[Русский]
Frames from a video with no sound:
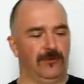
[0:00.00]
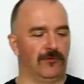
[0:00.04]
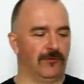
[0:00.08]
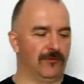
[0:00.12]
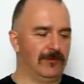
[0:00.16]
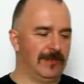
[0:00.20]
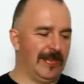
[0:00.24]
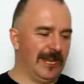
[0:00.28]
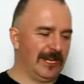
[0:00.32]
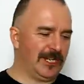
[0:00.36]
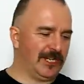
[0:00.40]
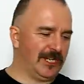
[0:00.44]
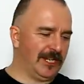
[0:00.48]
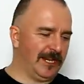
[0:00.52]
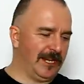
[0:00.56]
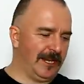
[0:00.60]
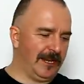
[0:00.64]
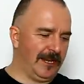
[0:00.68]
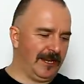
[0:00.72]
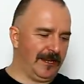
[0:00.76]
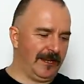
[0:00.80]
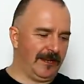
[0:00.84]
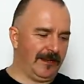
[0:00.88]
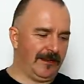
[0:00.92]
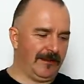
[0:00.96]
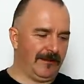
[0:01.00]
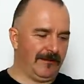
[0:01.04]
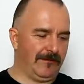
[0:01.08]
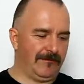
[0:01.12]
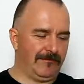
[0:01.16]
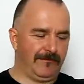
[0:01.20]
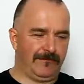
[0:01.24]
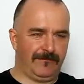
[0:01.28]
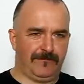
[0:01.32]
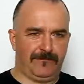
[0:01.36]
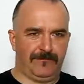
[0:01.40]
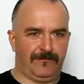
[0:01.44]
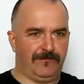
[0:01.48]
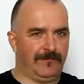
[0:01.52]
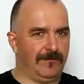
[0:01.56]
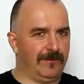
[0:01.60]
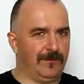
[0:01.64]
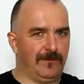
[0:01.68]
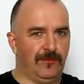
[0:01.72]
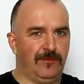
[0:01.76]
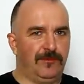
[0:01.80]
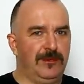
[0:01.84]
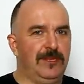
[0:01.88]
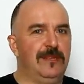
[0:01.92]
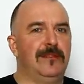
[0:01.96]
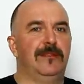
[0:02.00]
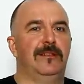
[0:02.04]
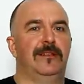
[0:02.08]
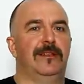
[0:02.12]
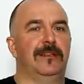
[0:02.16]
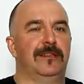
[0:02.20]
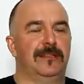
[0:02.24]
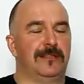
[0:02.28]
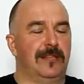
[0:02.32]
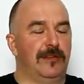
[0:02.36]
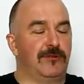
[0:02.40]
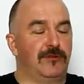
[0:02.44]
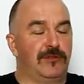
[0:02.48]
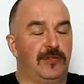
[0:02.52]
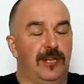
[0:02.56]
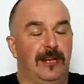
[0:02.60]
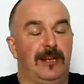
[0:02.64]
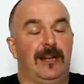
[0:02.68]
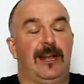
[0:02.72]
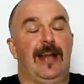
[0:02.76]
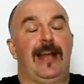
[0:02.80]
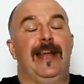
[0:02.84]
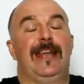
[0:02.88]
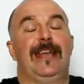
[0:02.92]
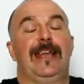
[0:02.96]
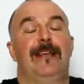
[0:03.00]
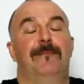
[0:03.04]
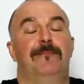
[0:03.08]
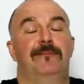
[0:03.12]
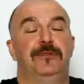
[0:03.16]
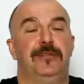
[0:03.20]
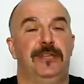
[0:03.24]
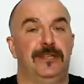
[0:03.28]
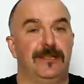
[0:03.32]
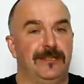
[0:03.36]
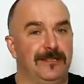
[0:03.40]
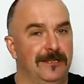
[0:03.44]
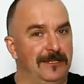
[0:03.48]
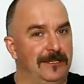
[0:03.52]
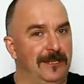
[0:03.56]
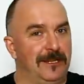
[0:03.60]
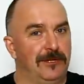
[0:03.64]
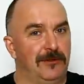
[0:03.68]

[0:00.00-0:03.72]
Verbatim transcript: Тут даже возмутил или что такая общественность,